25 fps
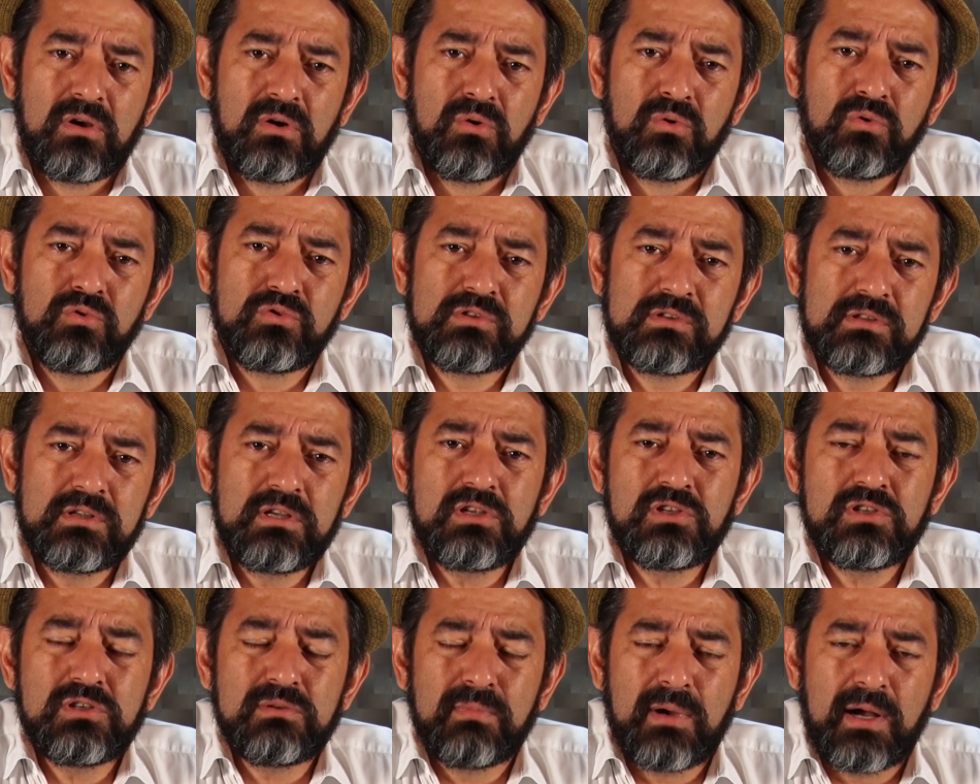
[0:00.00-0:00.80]
O
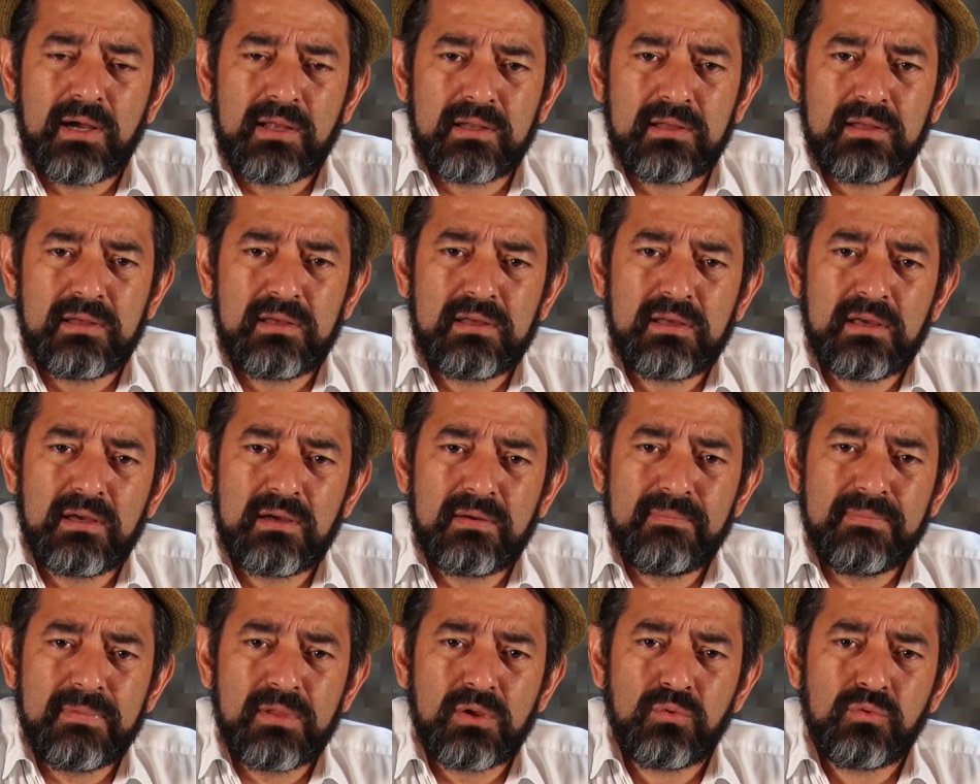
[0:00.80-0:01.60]
sim de
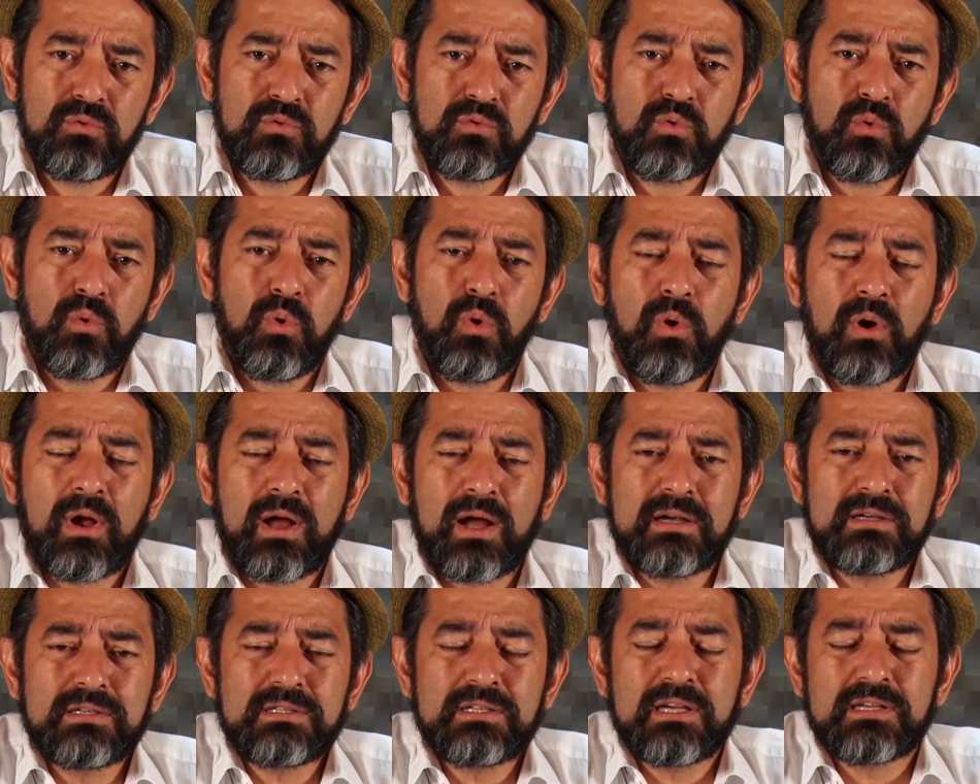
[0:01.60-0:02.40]
Maria, o
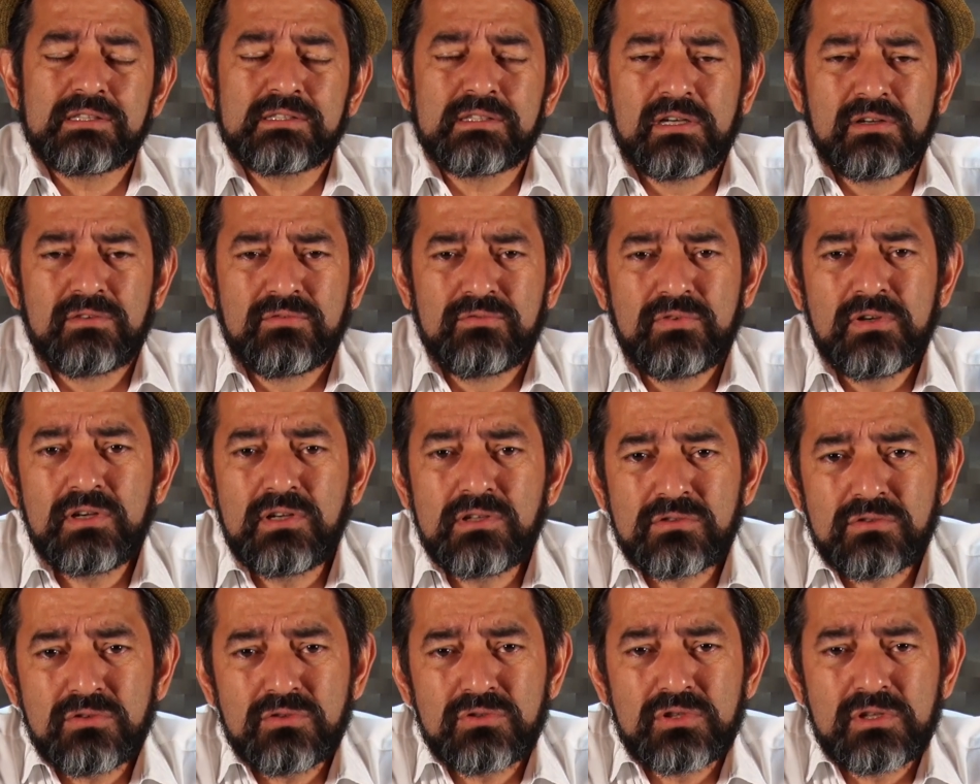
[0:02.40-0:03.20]
colocar-se a
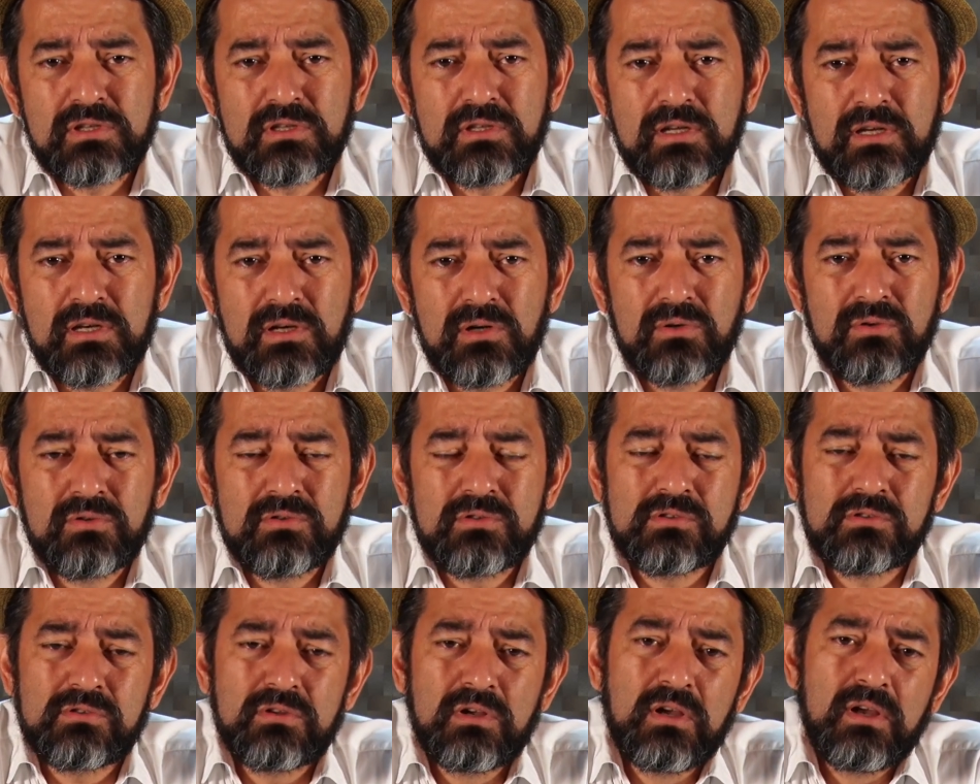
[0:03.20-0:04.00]
serviço de
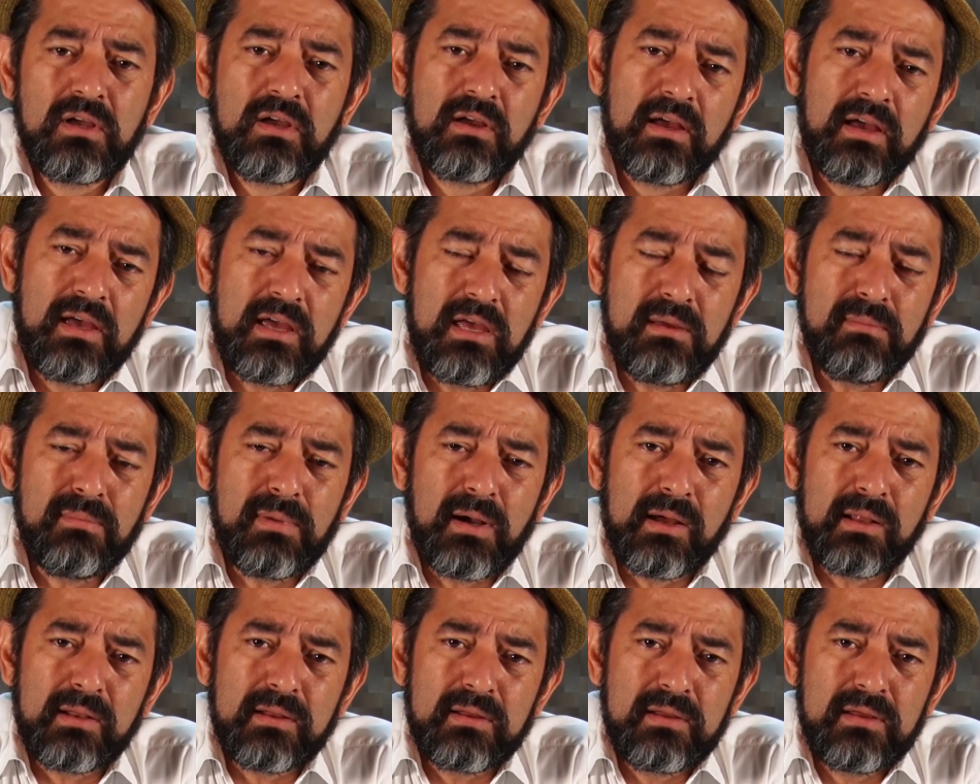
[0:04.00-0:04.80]
Deus em
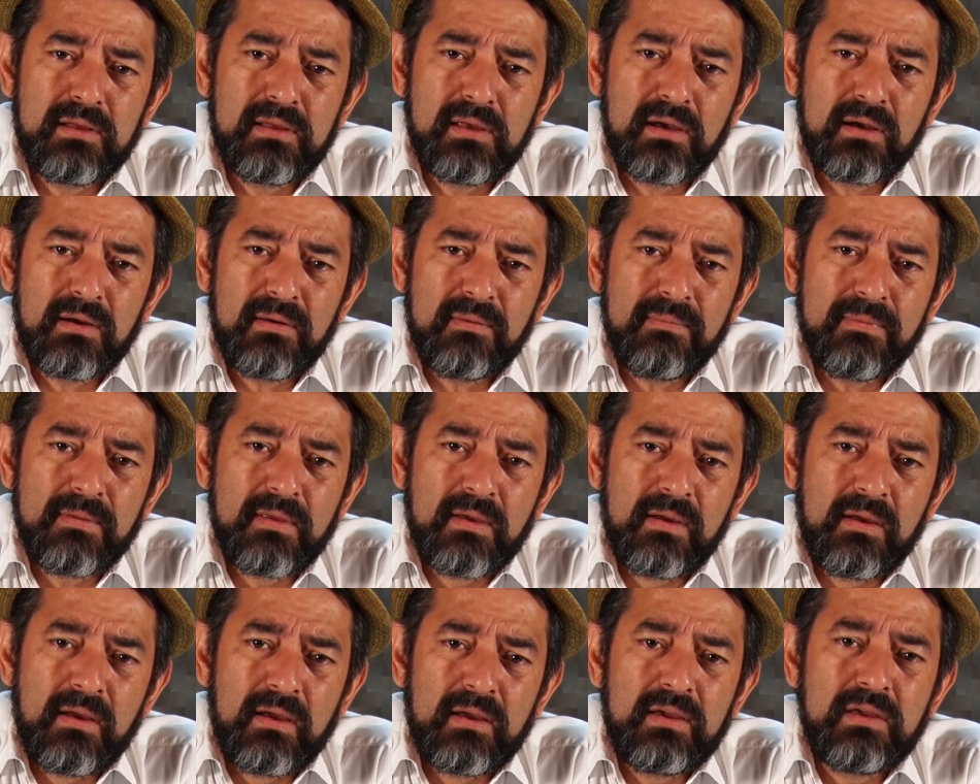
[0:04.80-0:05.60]
Maria,
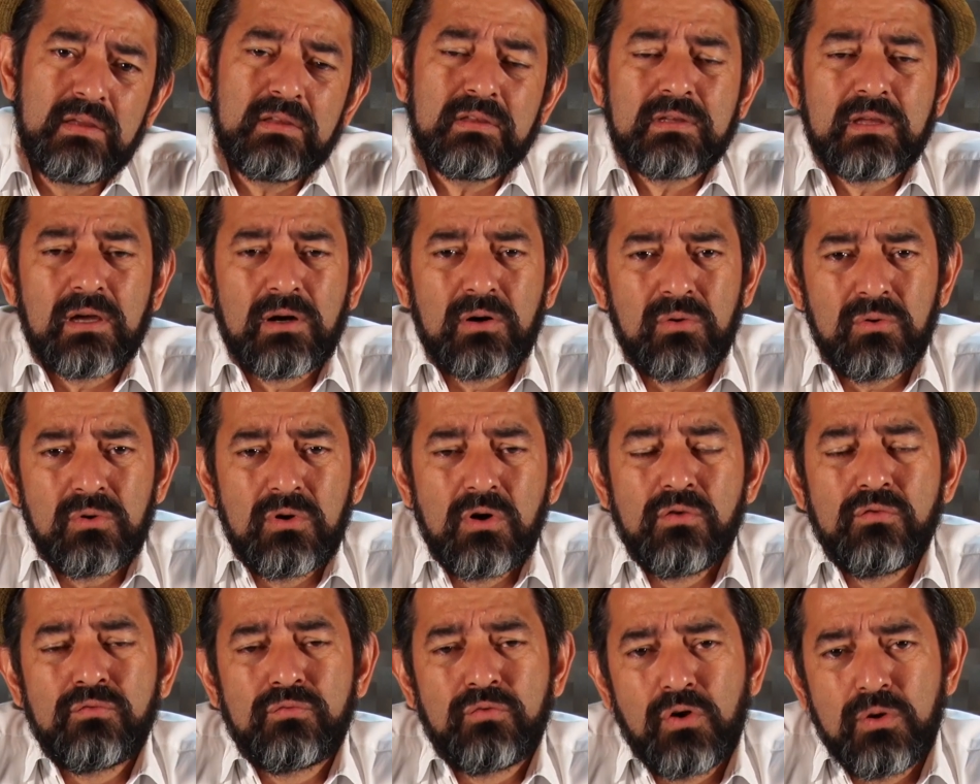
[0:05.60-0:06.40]
então
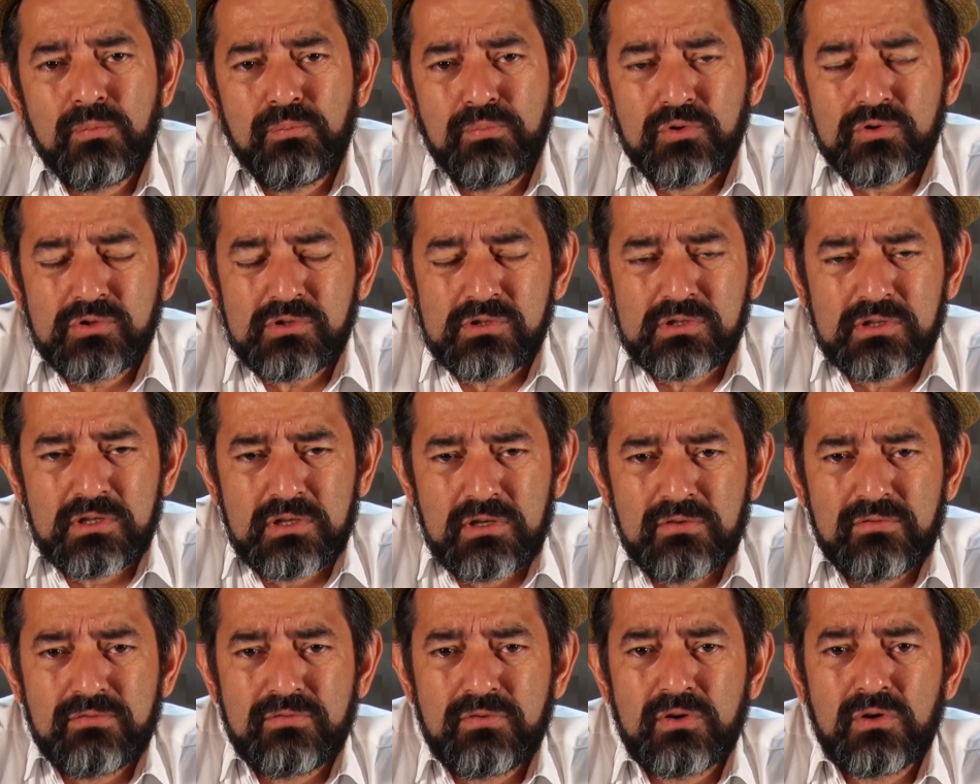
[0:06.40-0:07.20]
foi
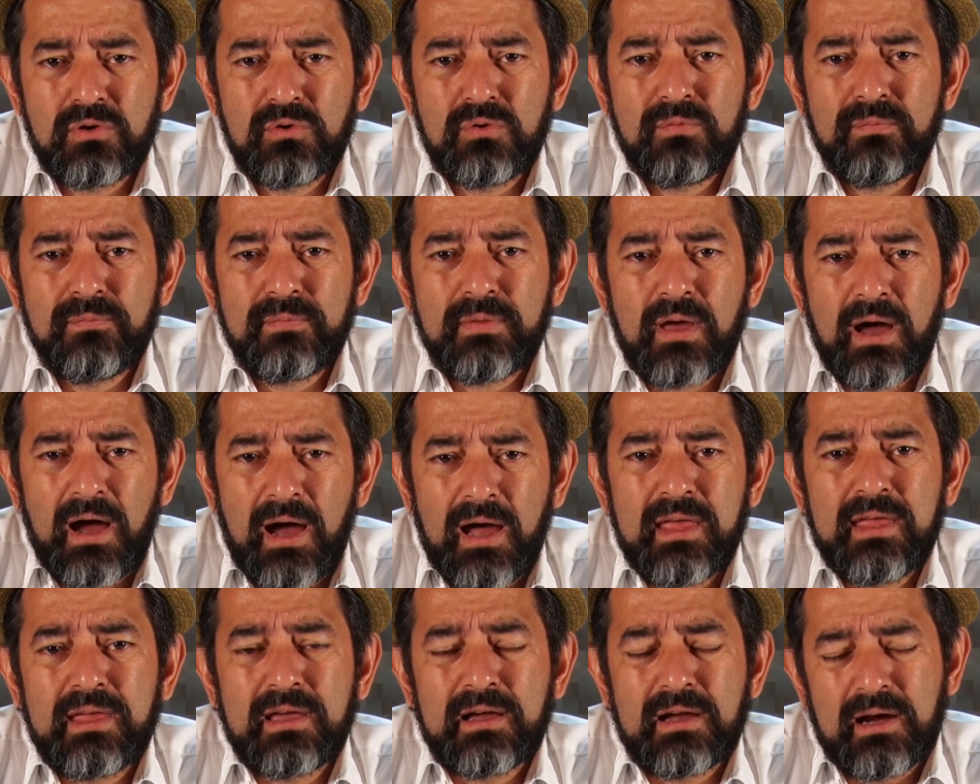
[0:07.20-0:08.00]
possível
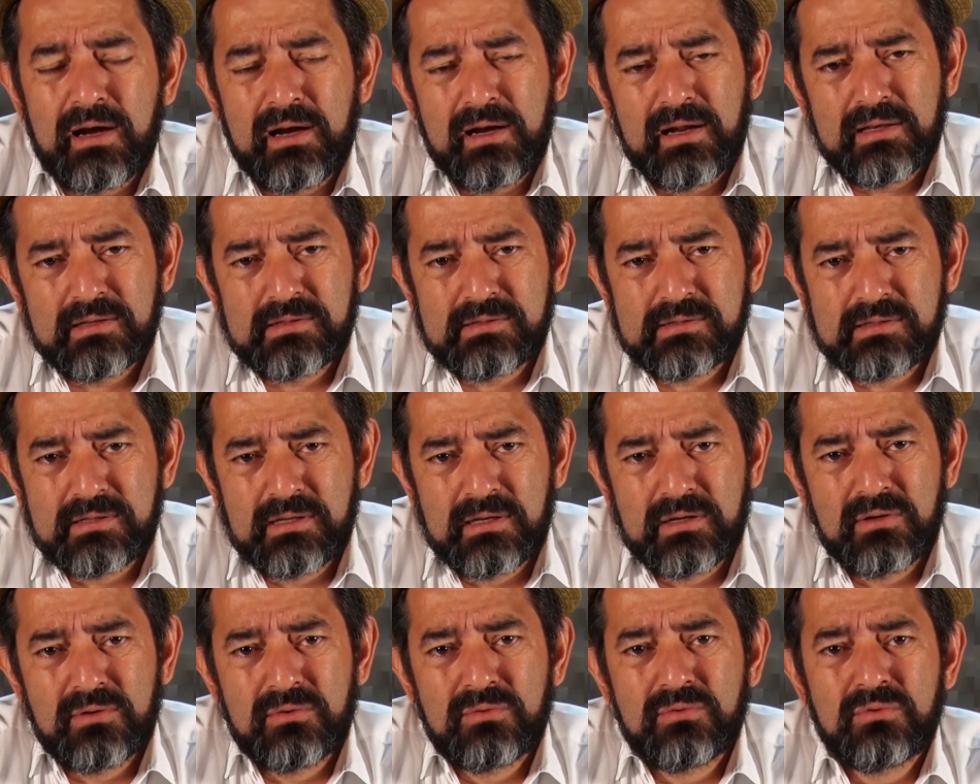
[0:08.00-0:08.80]
a
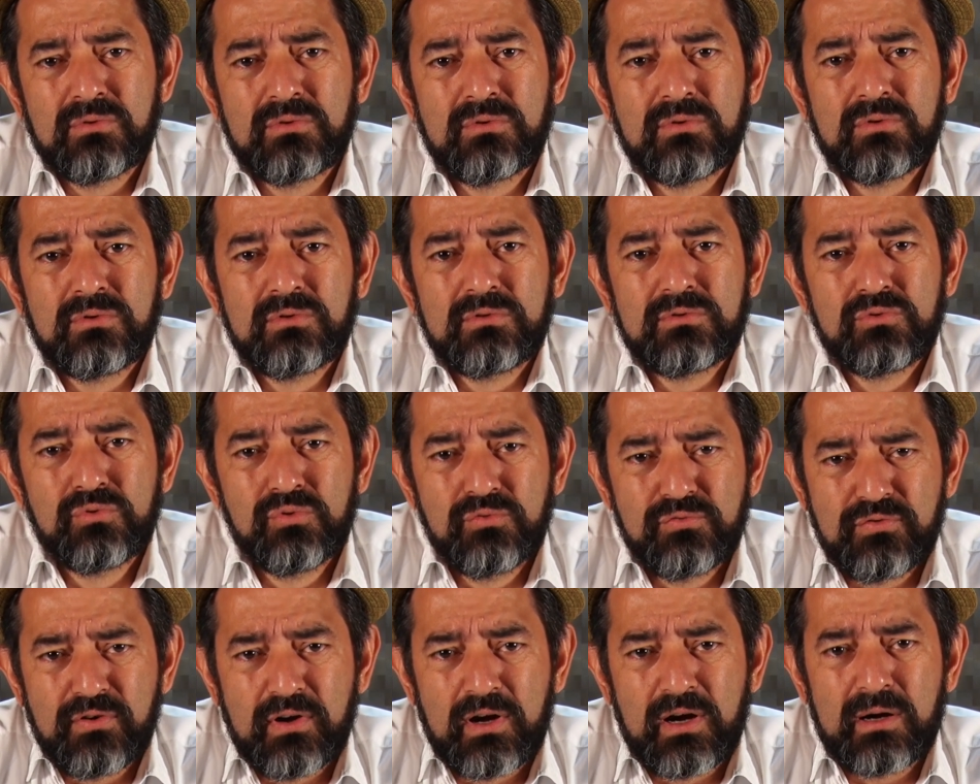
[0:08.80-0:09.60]
encarnação do
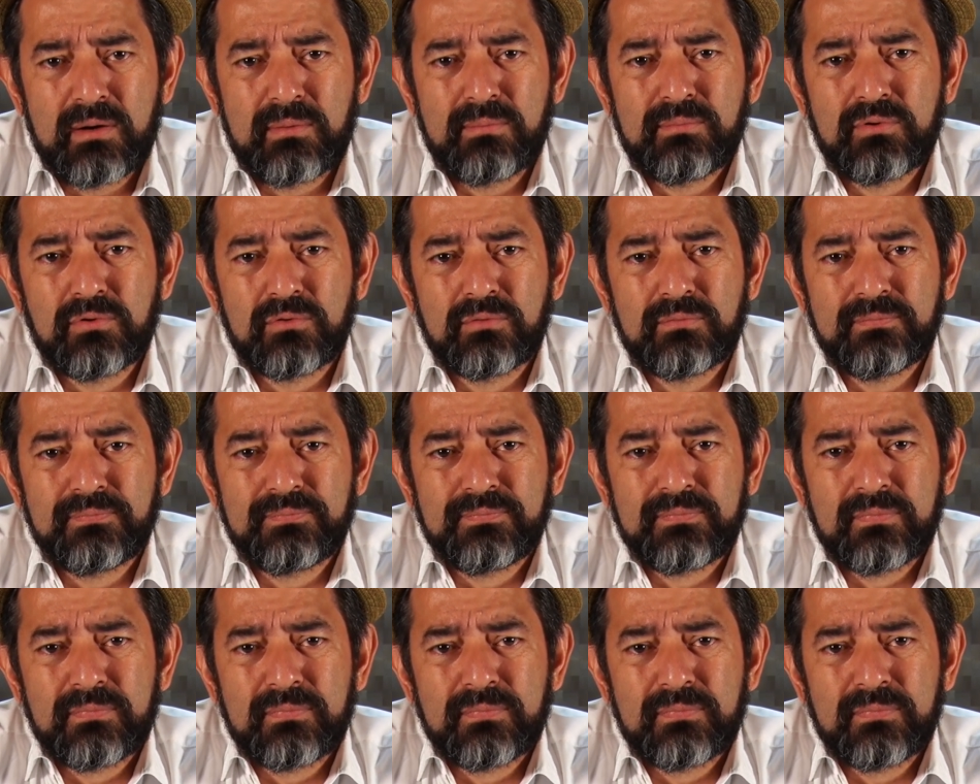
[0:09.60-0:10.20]
Verbo.